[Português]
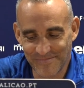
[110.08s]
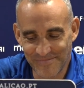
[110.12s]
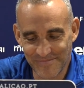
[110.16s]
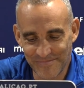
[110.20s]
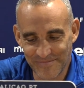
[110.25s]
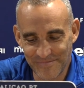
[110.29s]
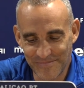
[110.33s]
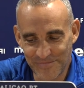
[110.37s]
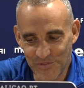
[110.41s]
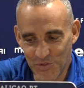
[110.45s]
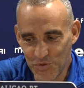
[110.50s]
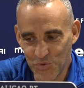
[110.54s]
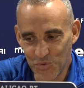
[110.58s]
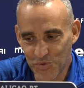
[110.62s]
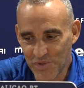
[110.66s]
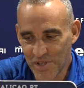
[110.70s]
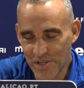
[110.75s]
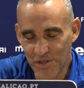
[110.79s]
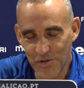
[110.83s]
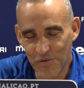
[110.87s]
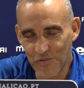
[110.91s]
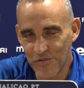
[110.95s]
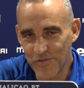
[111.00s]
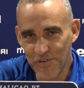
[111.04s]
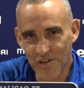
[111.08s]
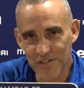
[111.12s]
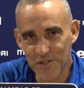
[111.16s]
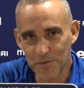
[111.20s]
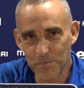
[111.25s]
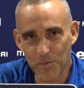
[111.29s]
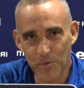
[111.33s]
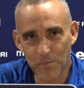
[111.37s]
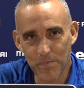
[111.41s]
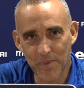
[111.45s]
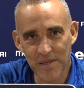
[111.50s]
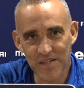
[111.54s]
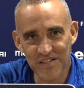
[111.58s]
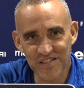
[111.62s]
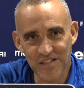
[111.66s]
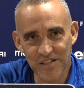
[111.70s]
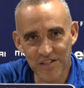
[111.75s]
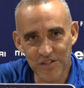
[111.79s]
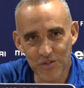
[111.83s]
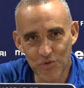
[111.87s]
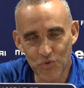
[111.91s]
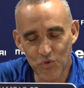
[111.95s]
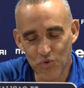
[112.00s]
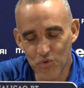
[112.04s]
nós no treino não faço
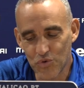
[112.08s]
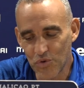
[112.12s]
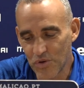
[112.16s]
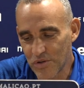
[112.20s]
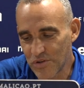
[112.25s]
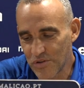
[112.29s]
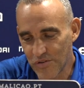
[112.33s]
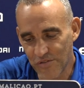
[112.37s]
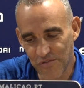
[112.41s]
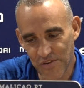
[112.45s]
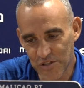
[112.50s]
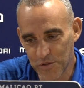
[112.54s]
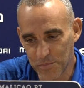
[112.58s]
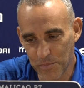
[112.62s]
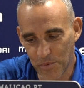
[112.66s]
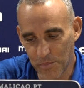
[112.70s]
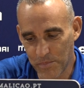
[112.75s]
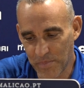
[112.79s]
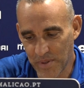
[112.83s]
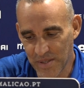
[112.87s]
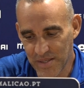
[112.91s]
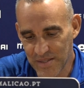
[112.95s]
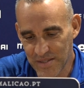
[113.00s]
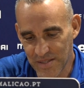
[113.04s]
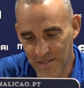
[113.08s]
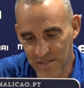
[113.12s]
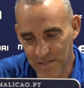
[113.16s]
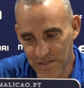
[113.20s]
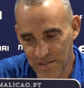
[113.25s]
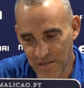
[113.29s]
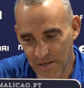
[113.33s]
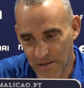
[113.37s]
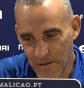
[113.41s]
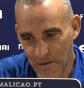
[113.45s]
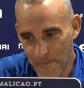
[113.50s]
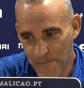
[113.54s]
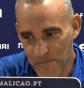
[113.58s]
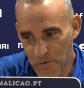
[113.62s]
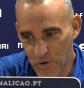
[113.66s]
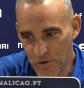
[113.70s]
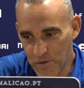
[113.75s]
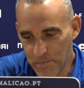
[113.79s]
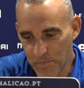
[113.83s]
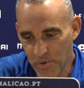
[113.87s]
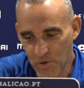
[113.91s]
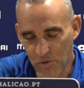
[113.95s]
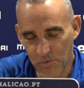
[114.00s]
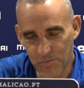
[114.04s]
poupanças, no jogo não faço poupanças.
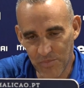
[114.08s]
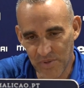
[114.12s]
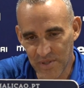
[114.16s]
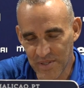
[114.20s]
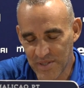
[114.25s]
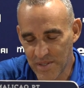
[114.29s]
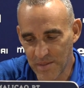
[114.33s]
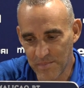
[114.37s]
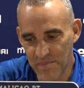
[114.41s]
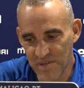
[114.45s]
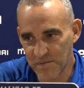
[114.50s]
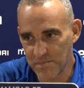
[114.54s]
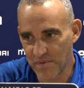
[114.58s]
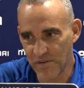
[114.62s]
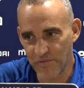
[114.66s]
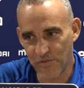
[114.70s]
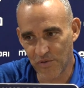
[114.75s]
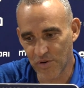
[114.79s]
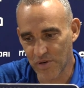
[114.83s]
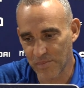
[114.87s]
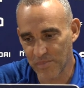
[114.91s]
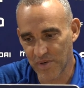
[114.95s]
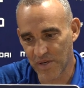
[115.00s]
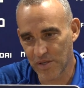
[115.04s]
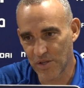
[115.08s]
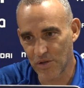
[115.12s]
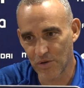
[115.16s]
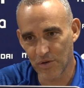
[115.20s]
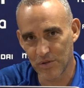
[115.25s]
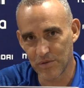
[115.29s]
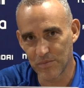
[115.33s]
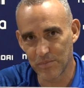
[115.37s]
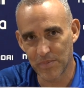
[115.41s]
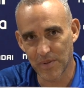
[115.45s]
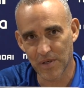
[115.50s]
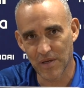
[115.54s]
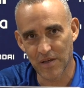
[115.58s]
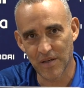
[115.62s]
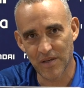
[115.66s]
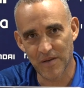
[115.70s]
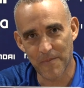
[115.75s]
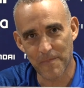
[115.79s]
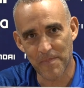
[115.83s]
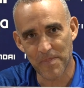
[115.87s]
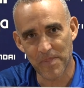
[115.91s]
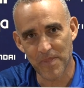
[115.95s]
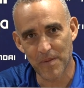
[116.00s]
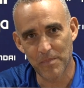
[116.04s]
Olho para o Domingos da mesma forma que olho para,
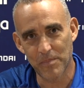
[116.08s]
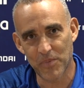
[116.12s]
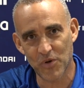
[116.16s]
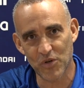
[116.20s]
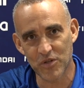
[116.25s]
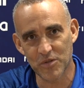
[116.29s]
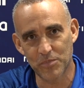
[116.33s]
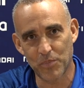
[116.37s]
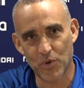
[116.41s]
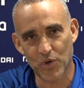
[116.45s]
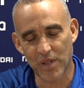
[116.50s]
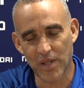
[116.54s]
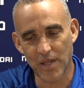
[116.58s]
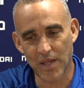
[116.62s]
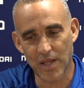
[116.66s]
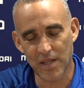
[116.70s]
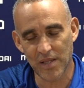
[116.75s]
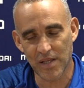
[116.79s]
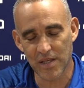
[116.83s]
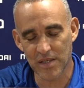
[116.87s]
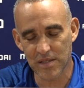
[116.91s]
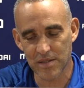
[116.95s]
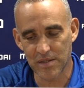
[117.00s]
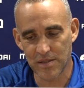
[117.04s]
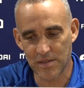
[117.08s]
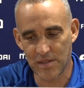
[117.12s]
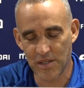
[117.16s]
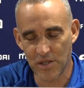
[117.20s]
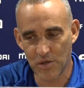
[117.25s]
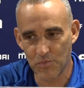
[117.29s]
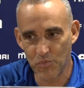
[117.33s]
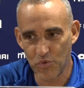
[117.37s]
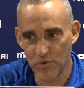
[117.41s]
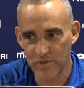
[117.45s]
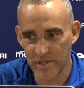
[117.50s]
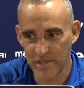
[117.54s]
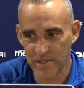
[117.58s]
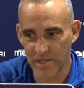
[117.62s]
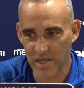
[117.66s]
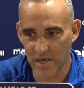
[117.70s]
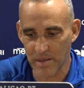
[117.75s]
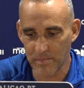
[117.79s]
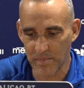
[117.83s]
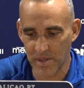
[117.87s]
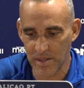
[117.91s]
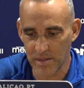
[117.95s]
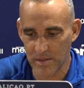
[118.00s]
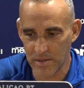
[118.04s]
para o Sporting. Aliás, digo muito
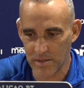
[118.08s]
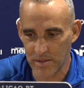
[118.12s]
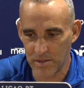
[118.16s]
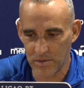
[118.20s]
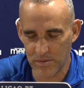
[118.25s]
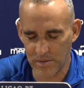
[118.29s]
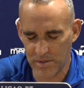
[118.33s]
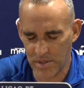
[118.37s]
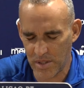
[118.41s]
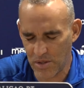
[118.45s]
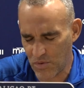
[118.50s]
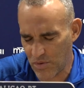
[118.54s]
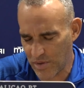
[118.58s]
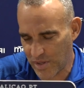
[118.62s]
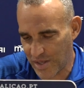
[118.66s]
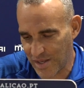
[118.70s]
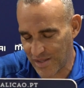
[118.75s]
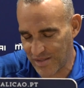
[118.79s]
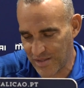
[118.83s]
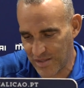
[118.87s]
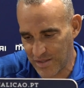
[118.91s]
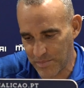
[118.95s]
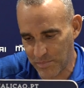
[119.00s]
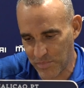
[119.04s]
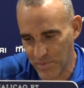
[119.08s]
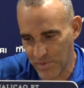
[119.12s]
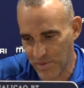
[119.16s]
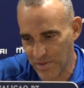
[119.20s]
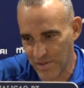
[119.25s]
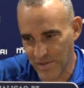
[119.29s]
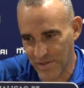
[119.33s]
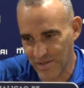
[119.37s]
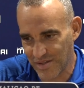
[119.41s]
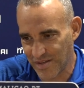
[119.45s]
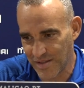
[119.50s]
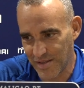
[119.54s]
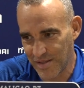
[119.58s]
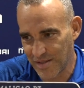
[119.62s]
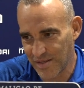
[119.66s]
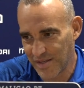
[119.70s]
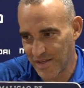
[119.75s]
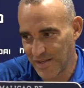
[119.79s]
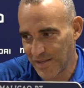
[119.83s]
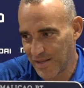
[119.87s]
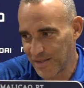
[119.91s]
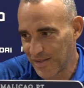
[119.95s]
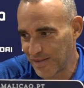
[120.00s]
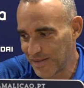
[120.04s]
sinceramente, isto sem qualquer tipo de
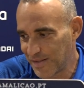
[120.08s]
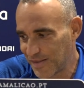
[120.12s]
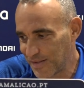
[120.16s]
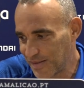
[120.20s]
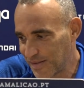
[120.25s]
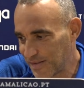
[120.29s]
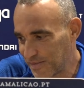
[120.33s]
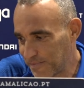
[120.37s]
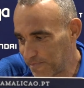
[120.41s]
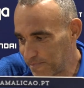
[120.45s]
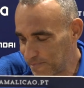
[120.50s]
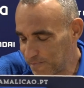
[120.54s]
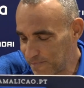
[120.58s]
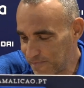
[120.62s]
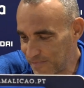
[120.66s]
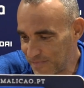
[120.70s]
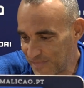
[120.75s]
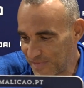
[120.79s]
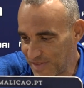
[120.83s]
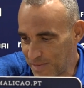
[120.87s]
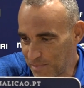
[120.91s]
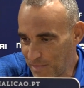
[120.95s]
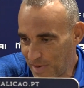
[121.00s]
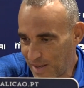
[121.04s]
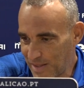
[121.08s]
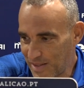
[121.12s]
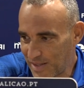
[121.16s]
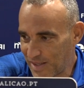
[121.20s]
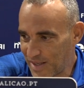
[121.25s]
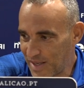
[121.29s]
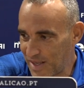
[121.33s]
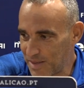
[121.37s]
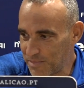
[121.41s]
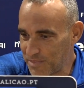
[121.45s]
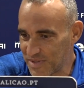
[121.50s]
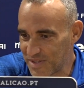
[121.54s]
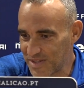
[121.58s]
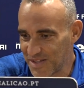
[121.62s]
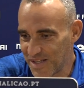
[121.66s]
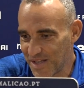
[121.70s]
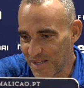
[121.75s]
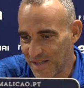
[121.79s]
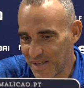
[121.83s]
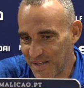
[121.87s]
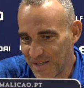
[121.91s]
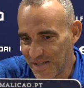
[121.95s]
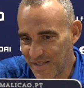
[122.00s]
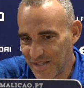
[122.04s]
de, de mind games,
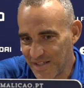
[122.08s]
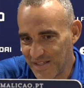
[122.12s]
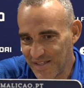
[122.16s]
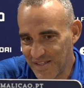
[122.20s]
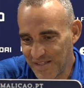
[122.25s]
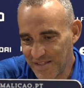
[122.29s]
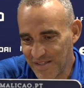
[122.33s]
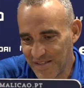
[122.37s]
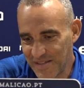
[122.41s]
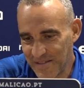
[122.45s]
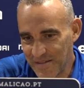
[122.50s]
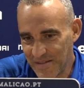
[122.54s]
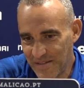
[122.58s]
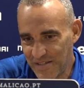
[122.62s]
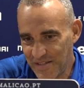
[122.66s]
eh,